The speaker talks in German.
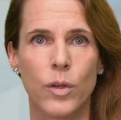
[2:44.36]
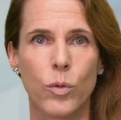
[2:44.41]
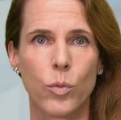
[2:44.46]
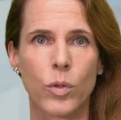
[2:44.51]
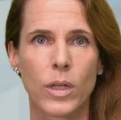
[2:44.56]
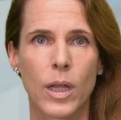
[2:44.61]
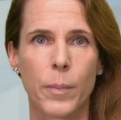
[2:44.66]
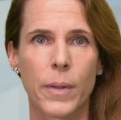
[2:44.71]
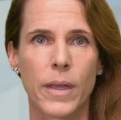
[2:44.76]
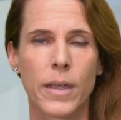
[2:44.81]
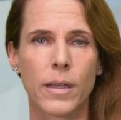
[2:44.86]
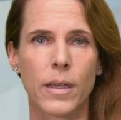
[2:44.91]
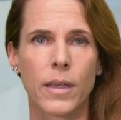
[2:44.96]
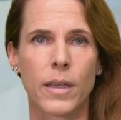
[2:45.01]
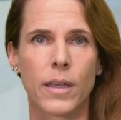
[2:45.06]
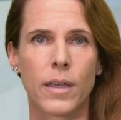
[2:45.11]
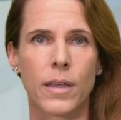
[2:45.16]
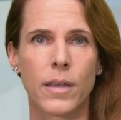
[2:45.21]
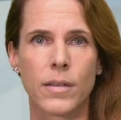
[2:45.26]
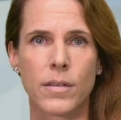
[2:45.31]

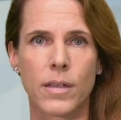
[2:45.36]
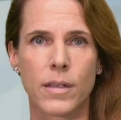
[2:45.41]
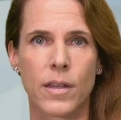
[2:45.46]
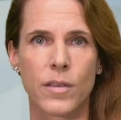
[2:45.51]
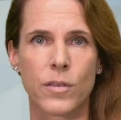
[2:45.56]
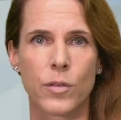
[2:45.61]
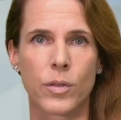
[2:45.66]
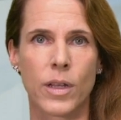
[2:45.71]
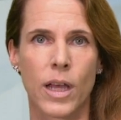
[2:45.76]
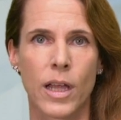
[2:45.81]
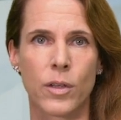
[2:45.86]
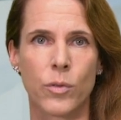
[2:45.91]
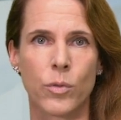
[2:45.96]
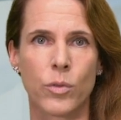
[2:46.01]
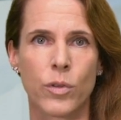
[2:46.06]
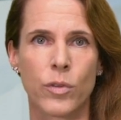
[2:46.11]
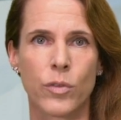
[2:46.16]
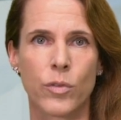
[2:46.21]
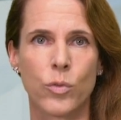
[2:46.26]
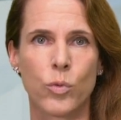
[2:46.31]
Unabhängige internationale
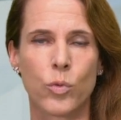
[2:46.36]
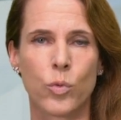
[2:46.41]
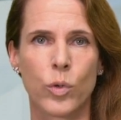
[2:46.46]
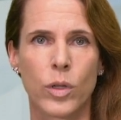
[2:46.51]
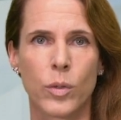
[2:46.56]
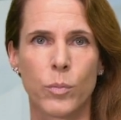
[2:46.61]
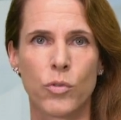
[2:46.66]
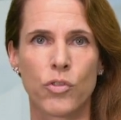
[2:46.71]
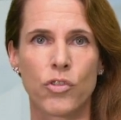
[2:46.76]
Untersuchungen